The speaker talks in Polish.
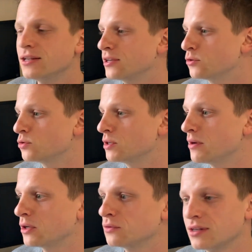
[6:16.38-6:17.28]
niektórzy
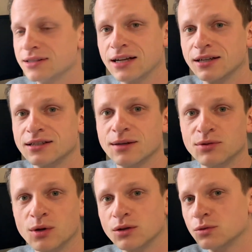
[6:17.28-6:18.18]
mają ten zakres na
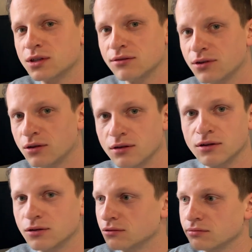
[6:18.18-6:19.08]
przykład
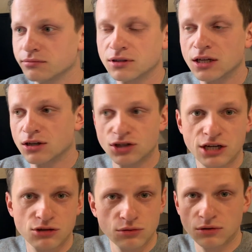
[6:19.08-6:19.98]
ustawiony od
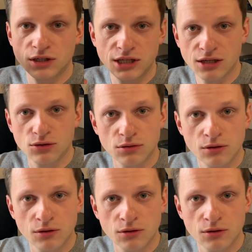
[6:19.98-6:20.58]
6 do 10